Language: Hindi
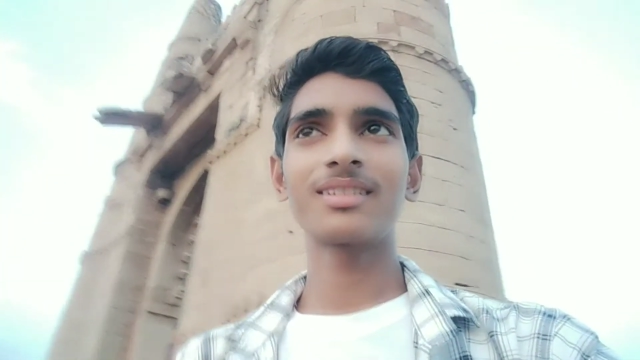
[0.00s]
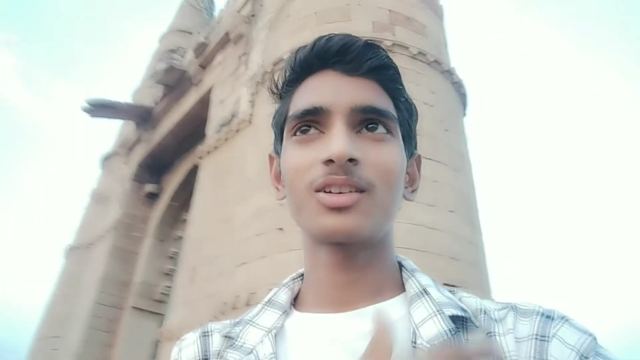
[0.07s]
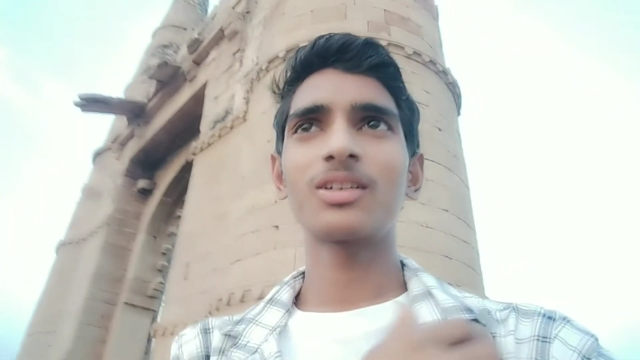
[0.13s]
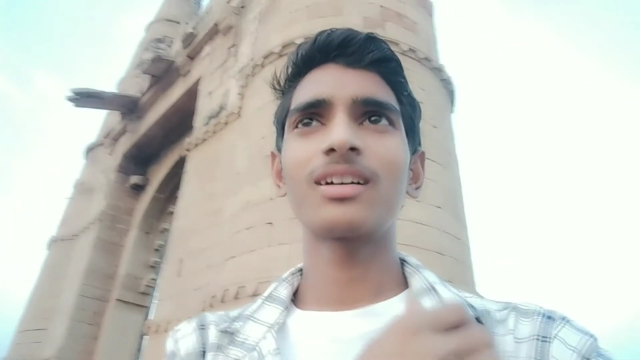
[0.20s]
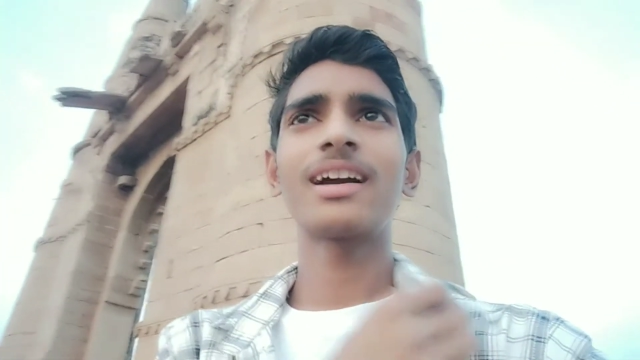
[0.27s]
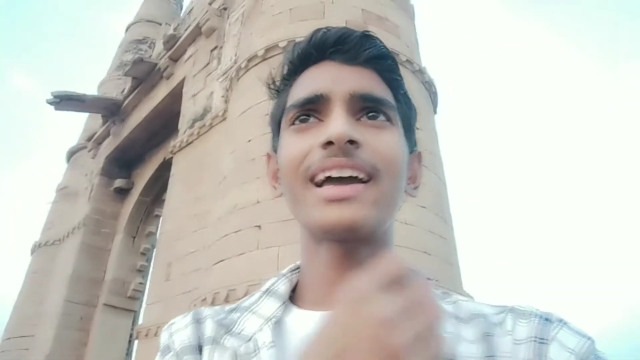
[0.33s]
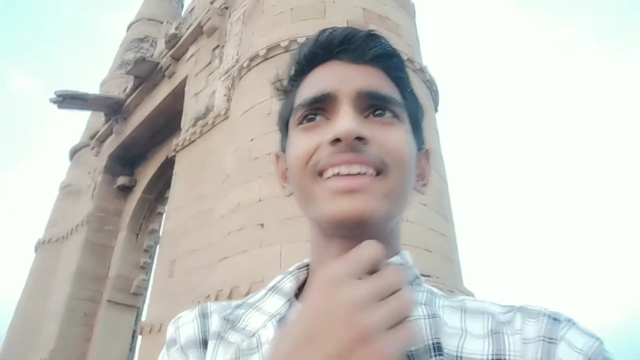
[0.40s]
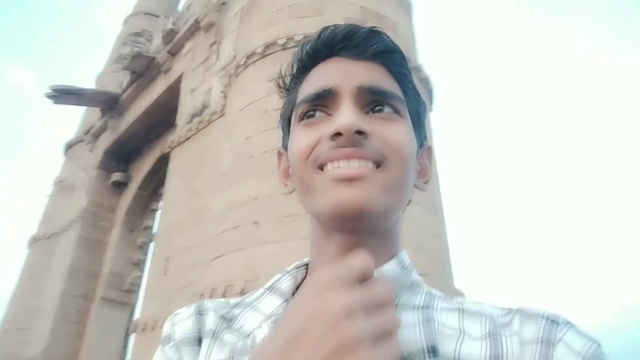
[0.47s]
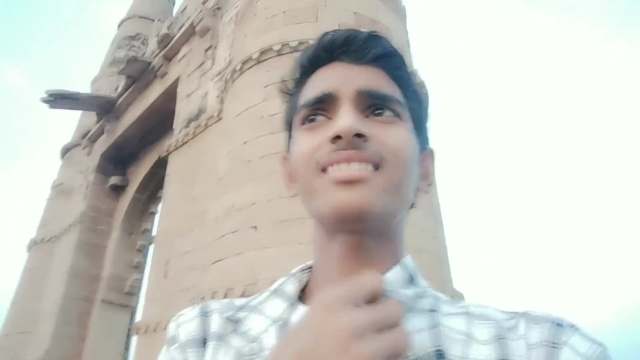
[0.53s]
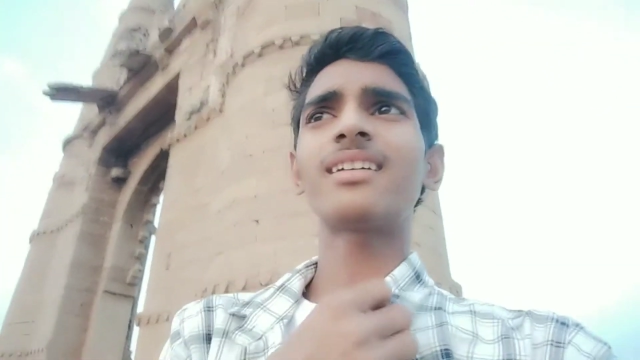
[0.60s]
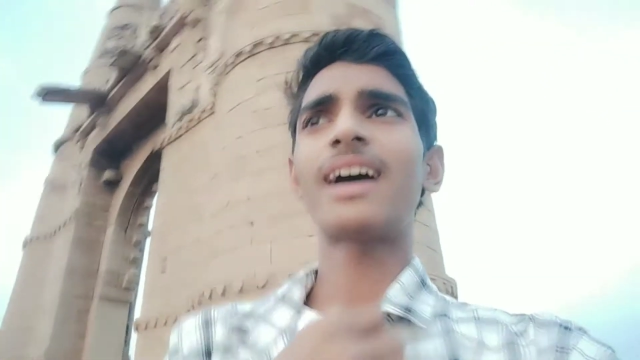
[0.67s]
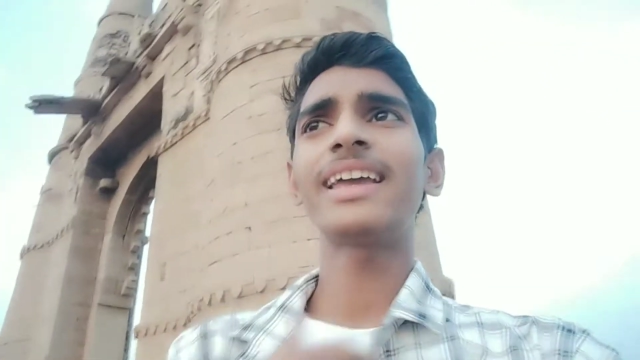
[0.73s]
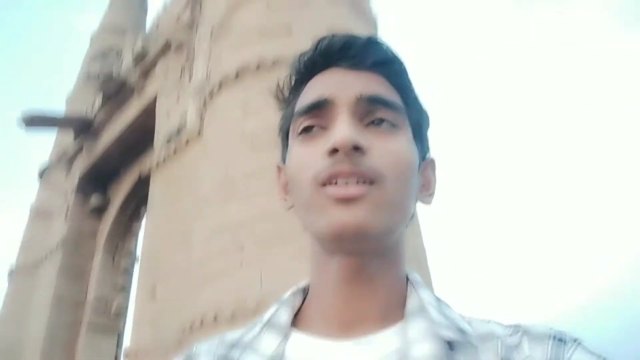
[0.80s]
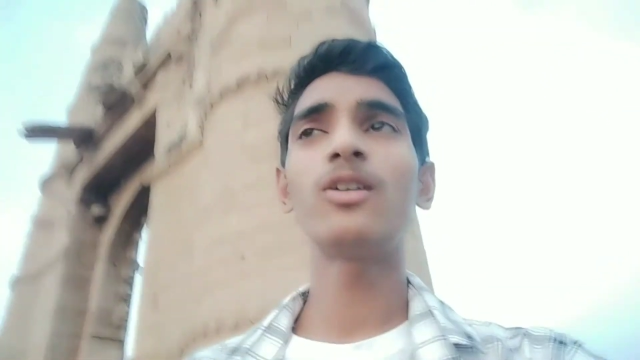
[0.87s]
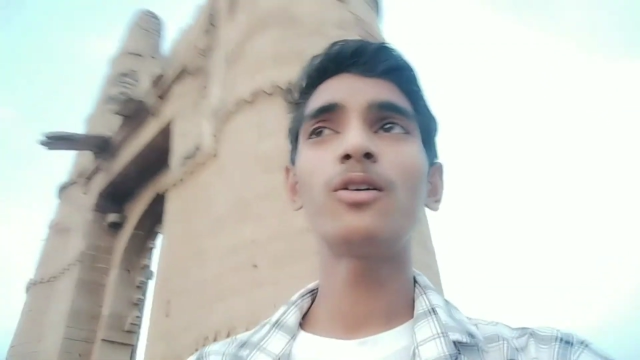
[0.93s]
गाइस
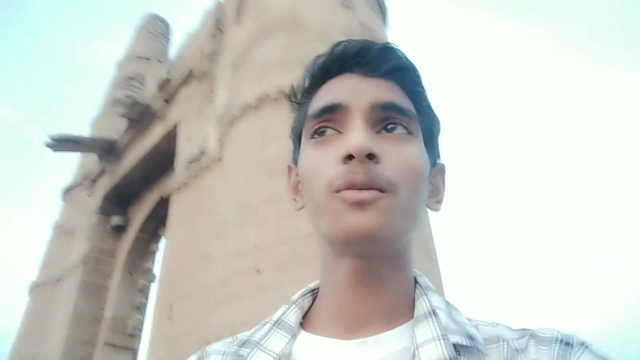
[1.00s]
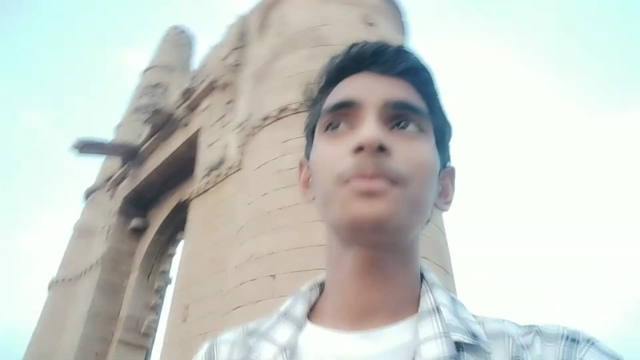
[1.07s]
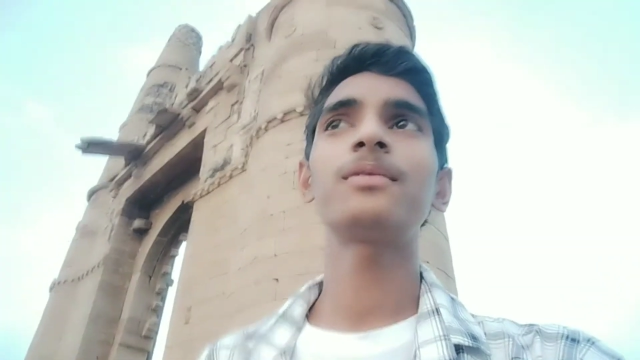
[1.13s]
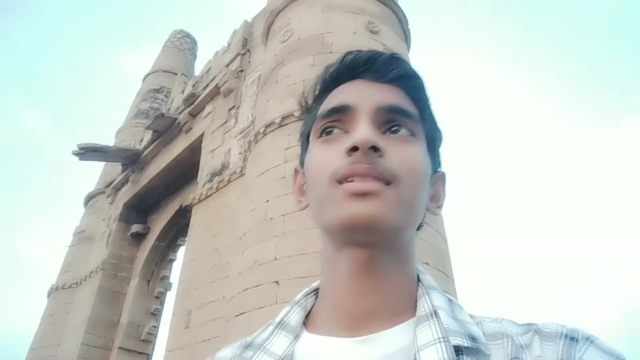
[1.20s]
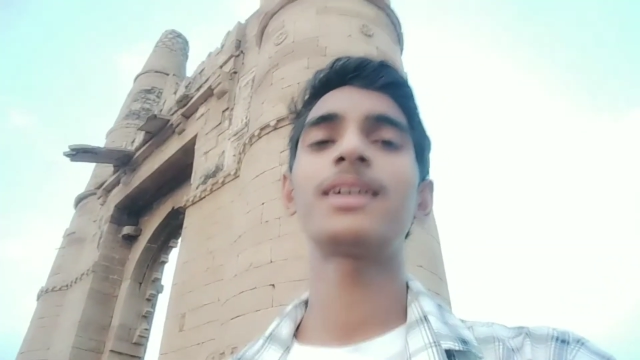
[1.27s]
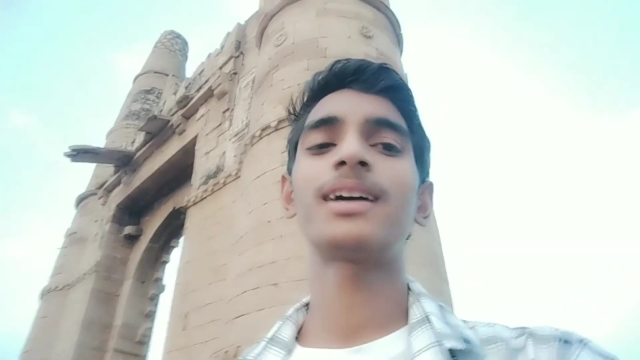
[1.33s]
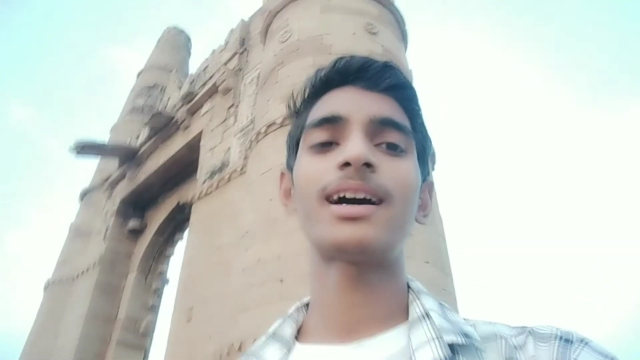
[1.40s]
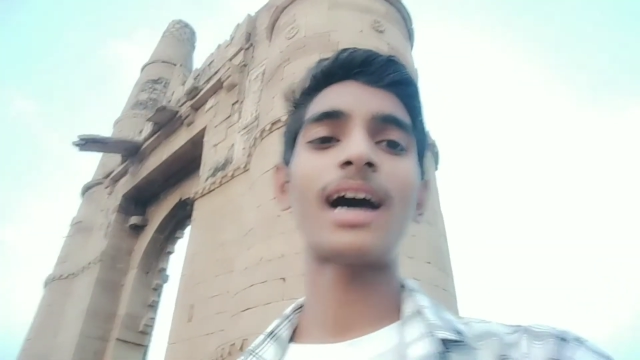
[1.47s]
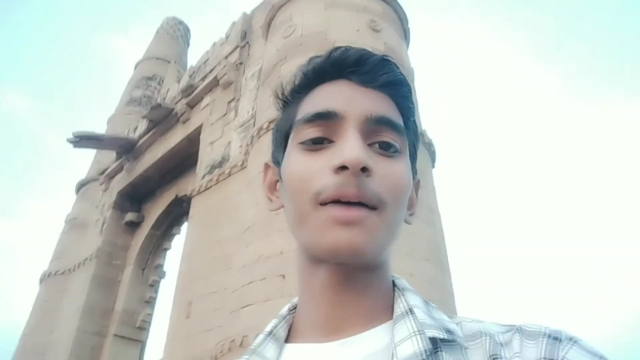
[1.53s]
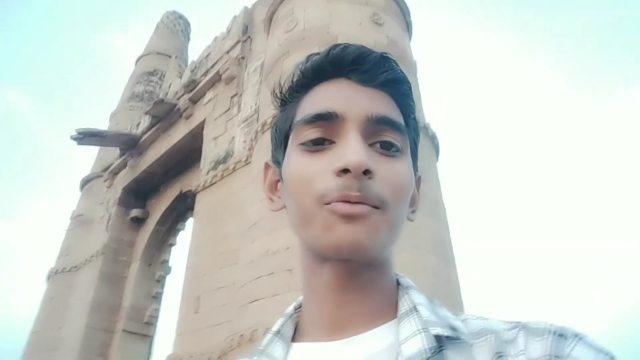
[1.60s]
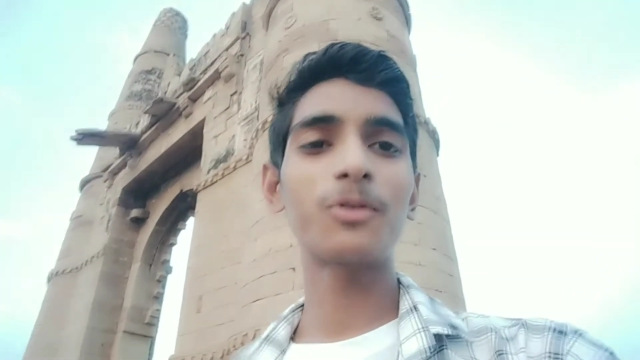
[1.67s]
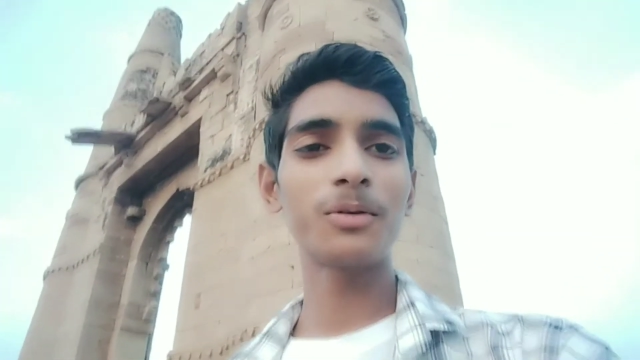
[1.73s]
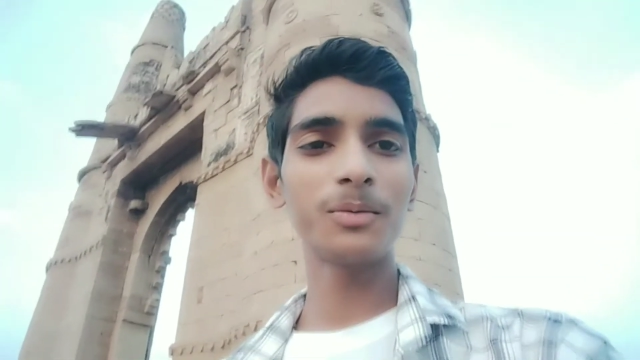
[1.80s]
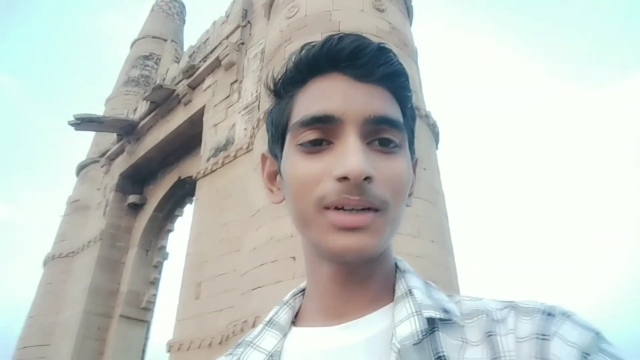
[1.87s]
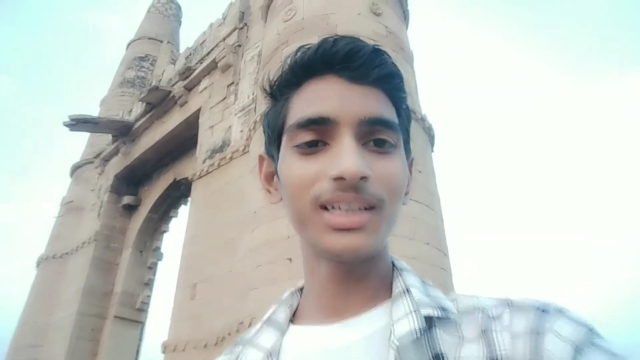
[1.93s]
आई होप
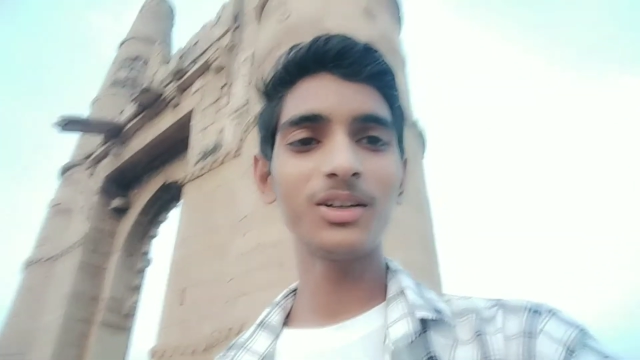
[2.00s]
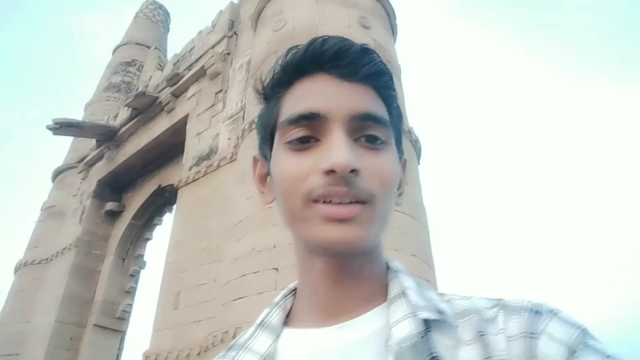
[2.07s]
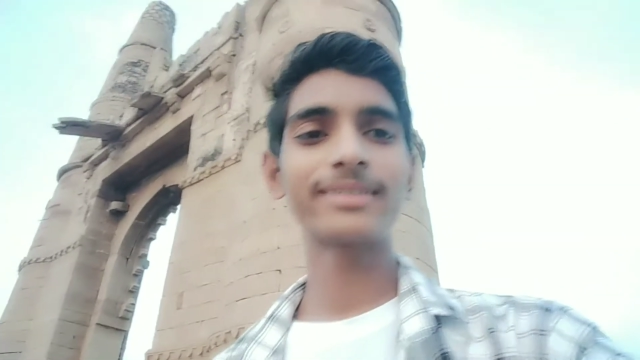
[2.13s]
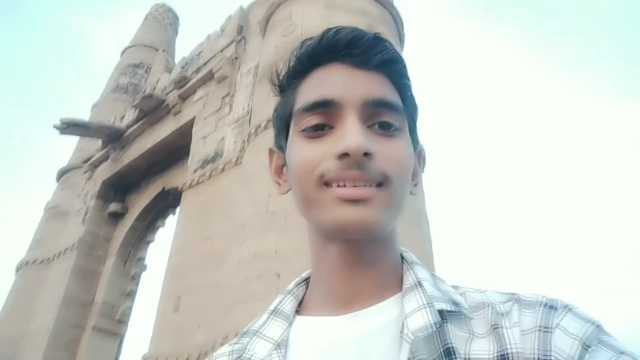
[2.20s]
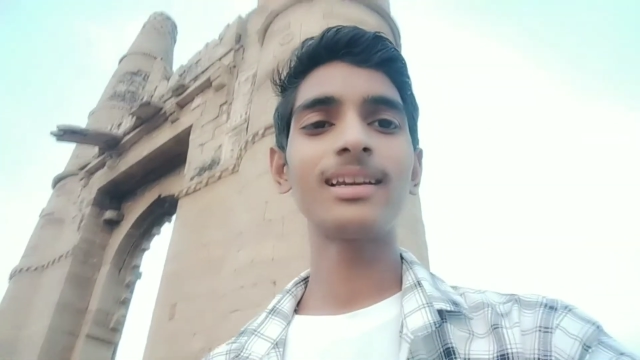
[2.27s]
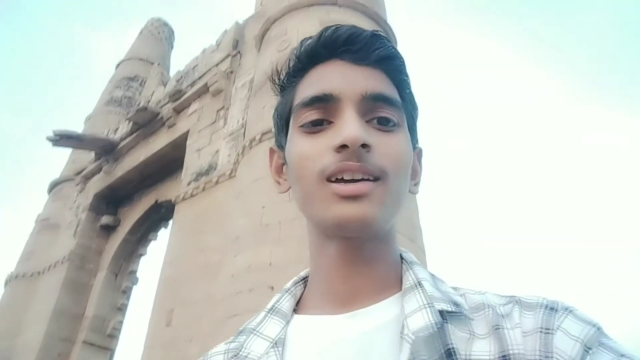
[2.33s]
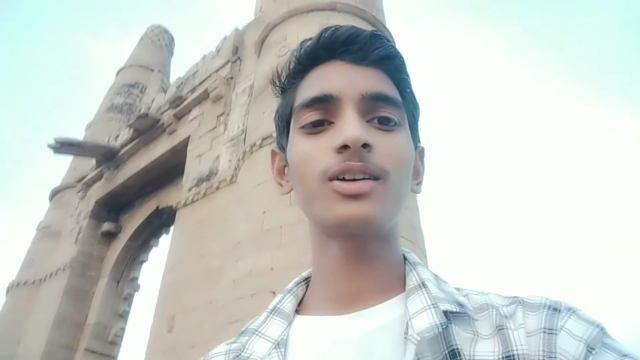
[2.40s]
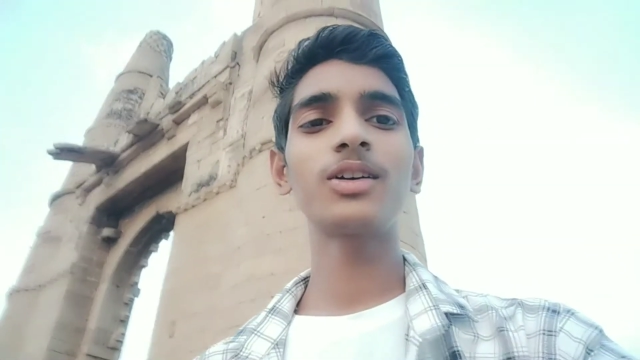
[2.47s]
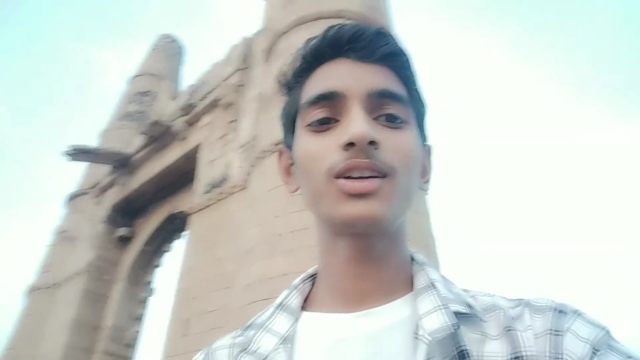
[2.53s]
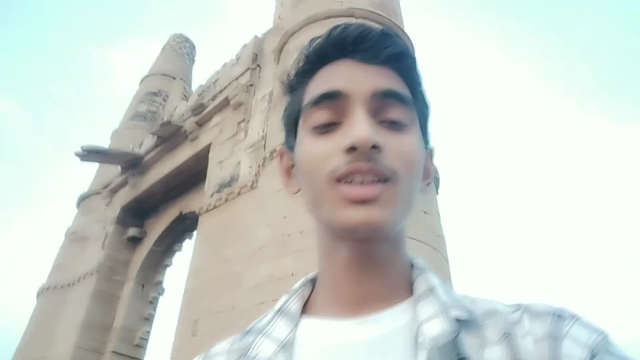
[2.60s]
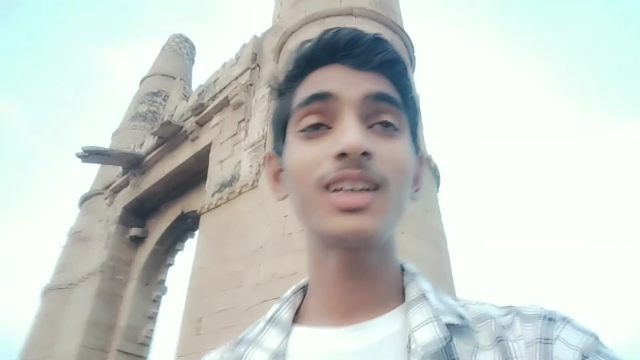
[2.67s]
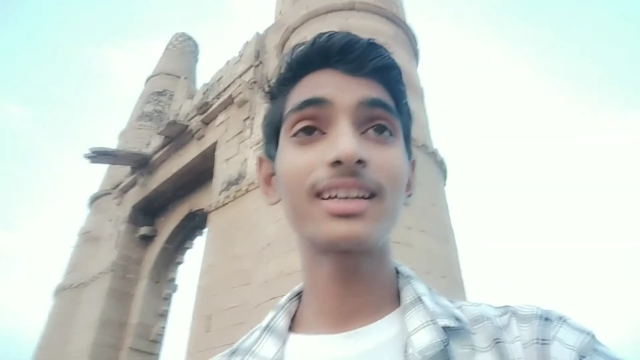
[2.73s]
आपको वीडियो अच्छी लगेगी